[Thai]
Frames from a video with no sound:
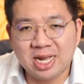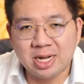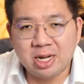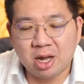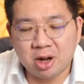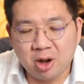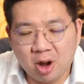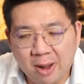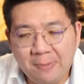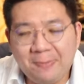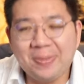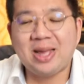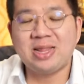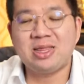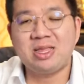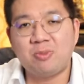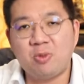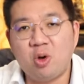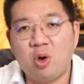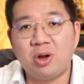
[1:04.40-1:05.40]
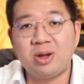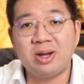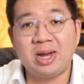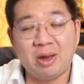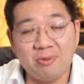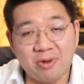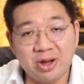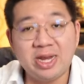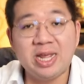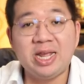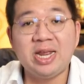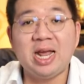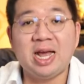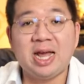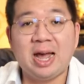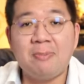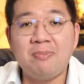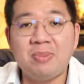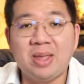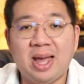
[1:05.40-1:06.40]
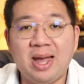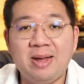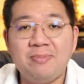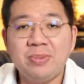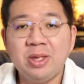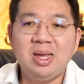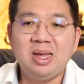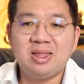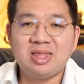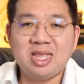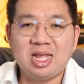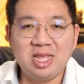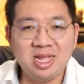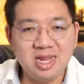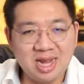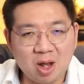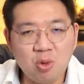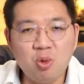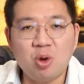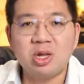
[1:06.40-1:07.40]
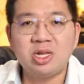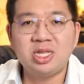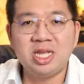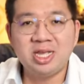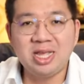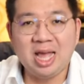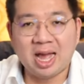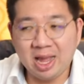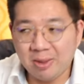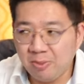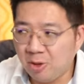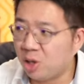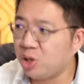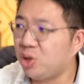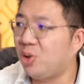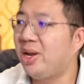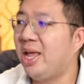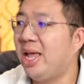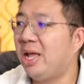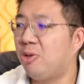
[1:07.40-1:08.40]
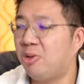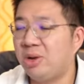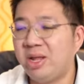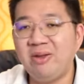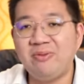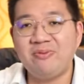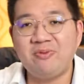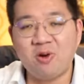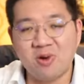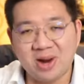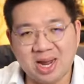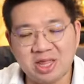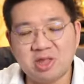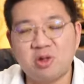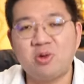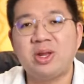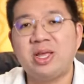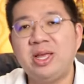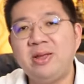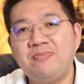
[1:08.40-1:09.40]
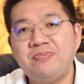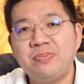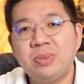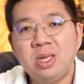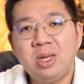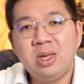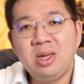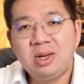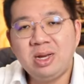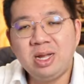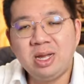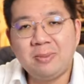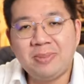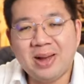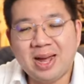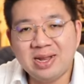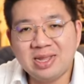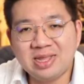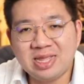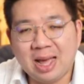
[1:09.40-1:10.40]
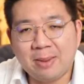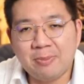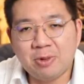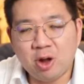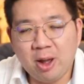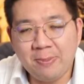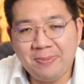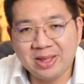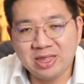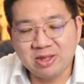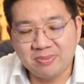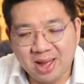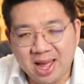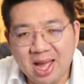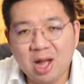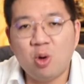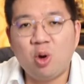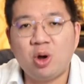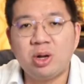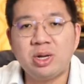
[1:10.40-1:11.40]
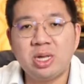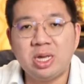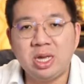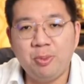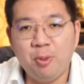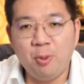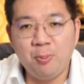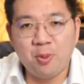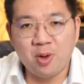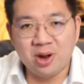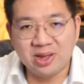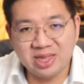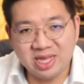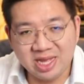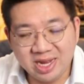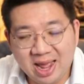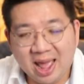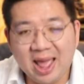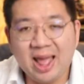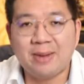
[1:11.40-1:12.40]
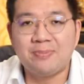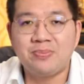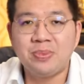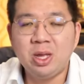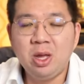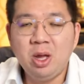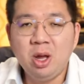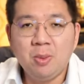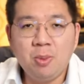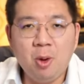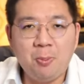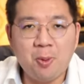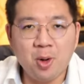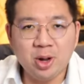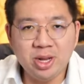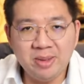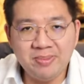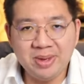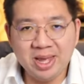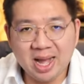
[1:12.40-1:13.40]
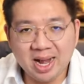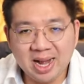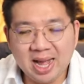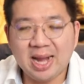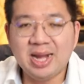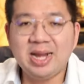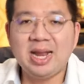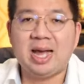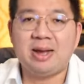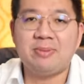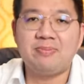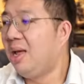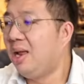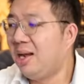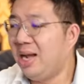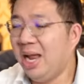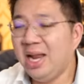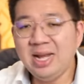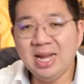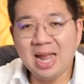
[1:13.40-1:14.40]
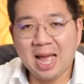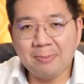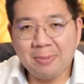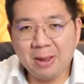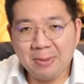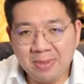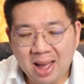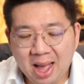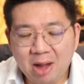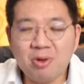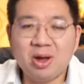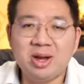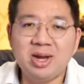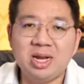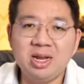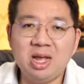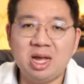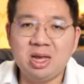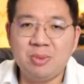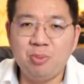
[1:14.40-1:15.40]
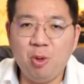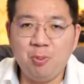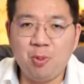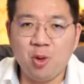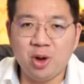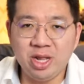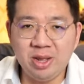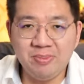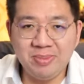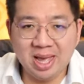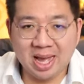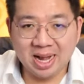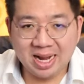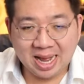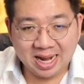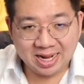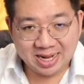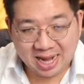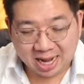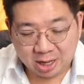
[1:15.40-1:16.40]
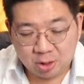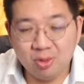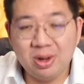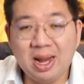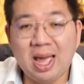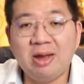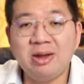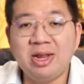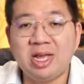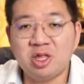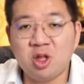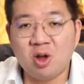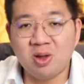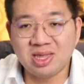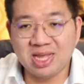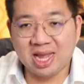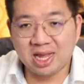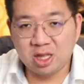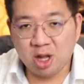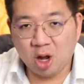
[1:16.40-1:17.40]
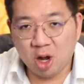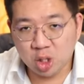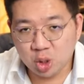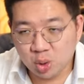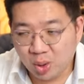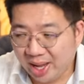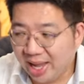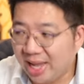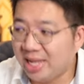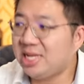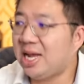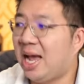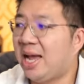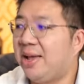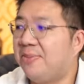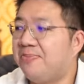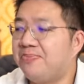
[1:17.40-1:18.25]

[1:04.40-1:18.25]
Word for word: 79,780 คนนะวันนี้นะครับนะแต่ที่น่าห่วงจริงอยากให้มองตัวเลขตรงนี้โฟกัส ตรงนี้ 1,385 คนคือผู้ป่วยสีแดง ผู้ป่วยที่มีอาการหนัก และหนักไปมากกว่านั้นก็คือผู้ป่วยที่มีอาการหนักอยู่แล้วเนี่ยต้องใส่ท่อช่วยหายใจ